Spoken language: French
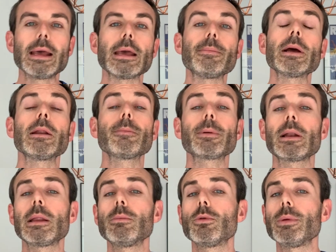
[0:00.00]
eh bien les
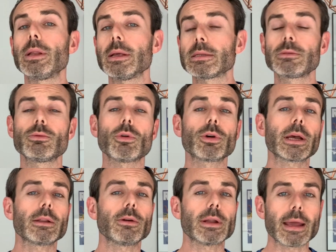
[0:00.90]
prix de l'immobilier, si vous
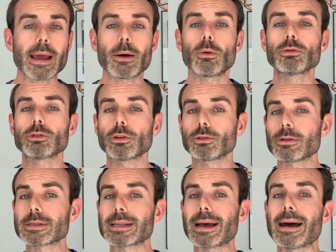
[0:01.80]
regardez en arrière, ont
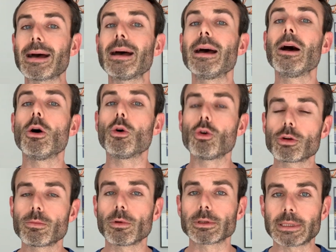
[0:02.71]
tendance à
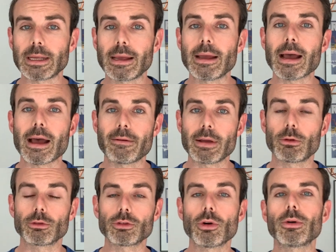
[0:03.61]
augmenter
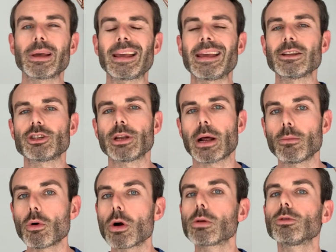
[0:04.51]
avec le temps et
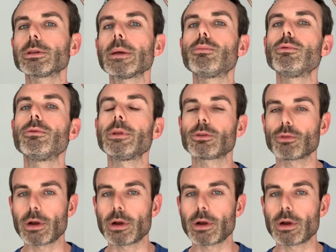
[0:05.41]
généralement augmenter plus vite que